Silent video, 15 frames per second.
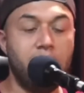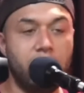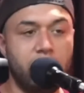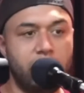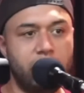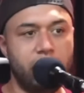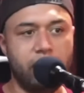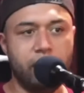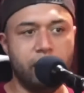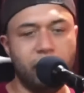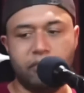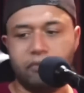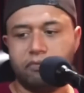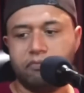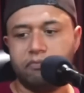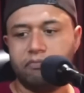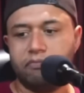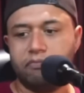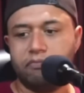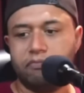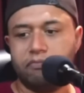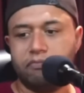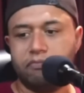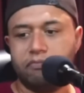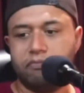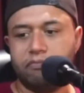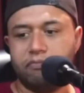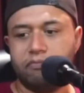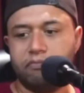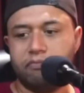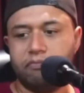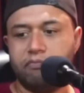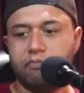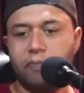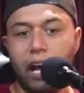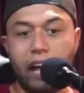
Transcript: E, mano, Ué, é tipo uma virose.